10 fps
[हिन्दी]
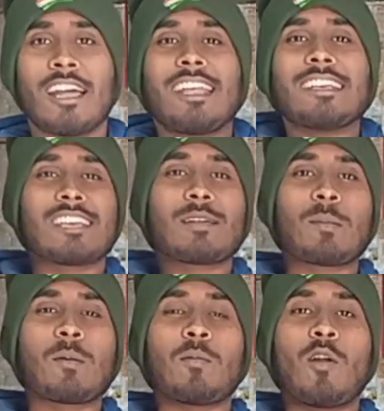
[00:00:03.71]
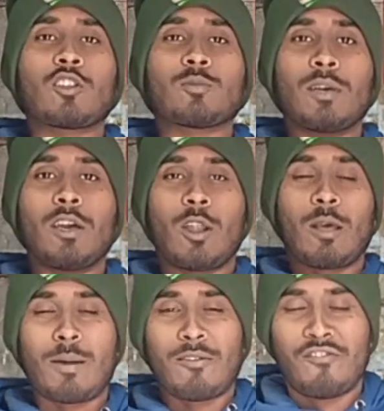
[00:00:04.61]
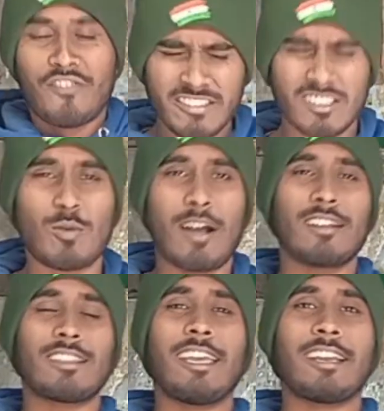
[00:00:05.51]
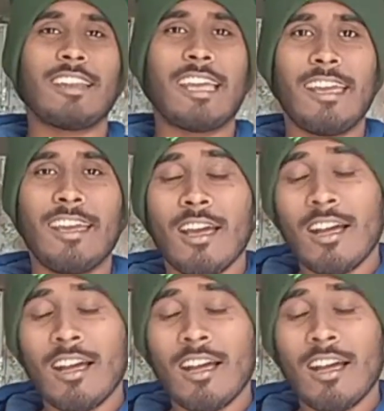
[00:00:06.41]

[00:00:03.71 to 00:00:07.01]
रेसर पप्पू ब्लॉग्स पे और एक बार फिर से स्वागत है एक नए